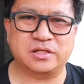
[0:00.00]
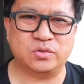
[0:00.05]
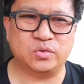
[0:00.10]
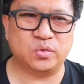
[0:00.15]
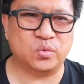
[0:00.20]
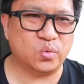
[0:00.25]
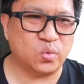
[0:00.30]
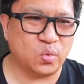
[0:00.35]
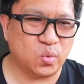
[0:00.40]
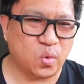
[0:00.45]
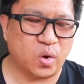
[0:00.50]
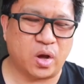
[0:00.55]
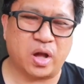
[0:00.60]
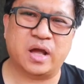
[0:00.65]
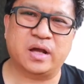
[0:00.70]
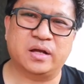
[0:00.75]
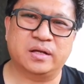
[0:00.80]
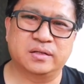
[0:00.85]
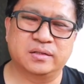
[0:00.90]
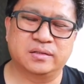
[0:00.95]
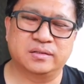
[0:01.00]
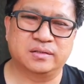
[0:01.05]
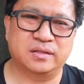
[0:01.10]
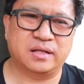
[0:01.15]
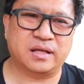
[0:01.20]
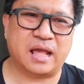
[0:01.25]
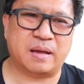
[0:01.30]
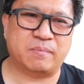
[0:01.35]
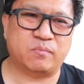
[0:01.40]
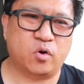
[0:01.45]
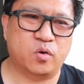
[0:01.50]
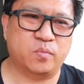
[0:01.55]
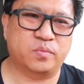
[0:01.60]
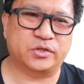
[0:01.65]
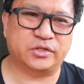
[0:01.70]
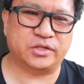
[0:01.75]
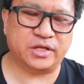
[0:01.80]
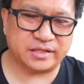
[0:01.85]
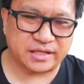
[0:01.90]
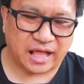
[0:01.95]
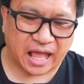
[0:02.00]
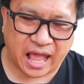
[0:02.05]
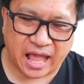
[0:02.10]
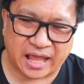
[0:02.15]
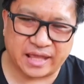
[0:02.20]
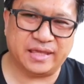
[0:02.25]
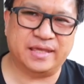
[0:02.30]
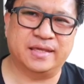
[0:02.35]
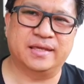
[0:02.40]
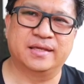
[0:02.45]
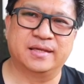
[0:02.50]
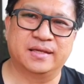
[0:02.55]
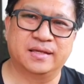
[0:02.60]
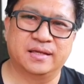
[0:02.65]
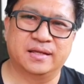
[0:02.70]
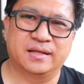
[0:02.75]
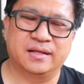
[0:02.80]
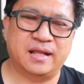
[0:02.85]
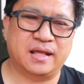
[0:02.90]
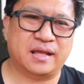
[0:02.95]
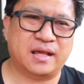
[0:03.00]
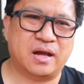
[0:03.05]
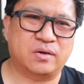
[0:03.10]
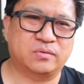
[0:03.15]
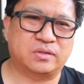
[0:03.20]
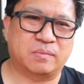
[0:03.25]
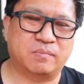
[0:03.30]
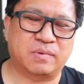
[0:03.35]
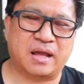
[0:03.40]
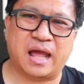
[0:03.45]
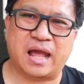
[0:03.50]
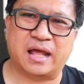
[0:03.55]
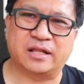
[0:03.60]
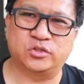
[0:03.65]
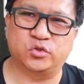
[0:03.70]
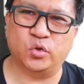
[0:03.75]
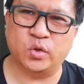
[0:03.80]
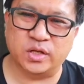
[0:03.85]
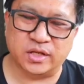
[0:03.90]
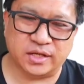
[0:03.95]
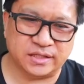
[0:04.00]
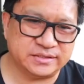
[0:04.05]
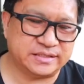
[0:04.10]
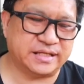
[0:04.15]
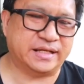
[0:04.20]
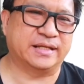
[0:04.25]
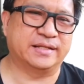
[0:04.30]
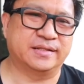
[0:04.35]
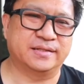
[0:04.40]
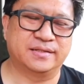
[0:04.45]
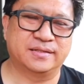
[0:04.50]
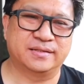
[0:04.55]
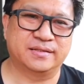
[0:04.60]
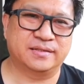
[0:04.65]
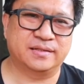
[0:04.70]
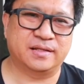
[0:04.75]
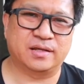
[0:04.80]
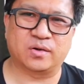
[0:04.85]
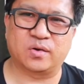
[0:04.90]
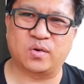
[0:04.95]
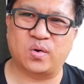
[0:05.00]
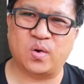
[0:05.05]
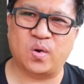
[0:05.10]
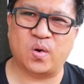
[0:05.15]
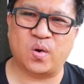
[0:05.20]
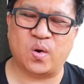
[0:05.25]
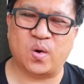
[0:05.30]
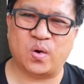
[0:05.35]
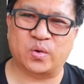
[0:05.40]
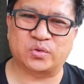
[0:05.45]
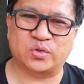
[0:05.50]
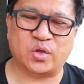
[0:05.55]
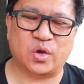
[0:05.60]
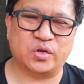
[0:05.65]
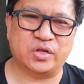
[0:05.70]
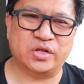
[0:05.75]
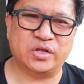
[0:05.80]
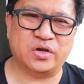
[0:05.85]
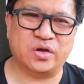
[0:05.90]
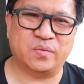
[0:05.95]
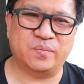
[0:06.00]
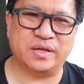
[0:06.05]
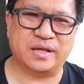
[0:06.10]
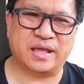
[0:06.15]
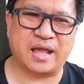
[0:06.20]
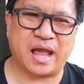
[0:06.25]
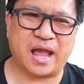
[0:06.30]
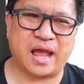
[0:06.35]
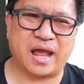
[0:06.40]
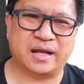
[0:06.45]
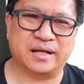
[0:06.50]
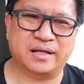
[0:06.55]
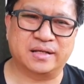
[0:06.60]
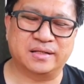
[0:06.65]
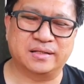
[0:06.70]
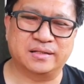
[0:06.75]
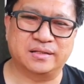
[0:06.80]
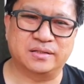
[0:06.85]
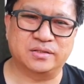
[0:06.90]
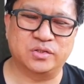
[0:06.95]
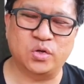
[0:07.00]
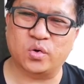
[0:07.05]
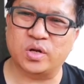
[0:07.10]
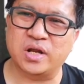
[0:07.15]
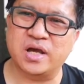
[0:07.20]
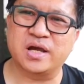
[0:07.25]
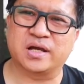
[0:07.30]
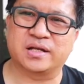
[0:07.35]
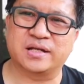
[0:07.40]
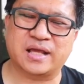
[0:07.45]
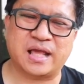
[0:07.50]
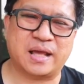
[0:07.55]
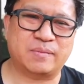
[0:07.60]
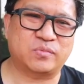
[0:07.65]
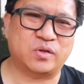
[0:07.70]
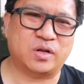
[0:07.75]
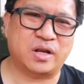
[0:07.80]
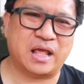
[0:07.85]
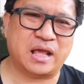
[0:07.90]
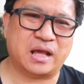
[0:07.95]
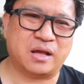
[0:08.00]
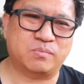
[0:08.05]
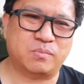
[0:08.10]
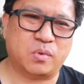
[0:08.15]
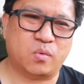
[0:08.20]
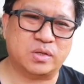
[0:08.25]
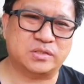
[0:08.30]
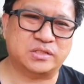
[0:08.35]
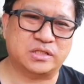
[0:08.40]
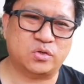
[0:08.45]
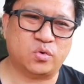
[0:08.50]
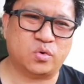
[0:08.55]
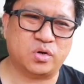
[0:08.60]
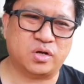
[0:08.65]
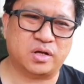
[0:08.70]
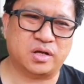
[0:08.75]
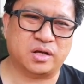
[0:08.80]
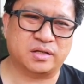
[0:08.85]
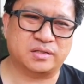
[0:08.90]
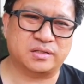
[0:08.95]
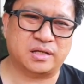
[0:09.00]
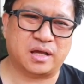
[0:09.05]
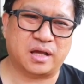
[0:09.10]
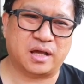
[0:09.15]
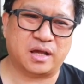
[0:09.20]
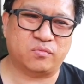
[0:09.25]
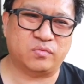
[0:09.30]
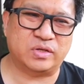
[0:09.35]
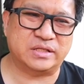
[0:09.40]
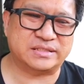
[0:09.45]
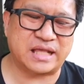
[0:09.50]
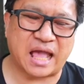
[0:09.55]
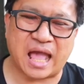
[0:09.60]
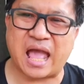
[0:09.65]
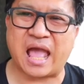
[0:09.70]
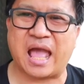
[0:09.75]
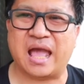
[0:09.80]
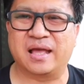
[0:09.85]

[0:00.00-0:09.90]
เจ้าอยู่หัวนะครับของประเทศไทยได้เข้าทำการช่วยเหลือจีนแล้วก็ตอนนี้ก็มีการยกเลิกนะครับตอนแรกก็บอกว่าจะยกเลิกวีซ่า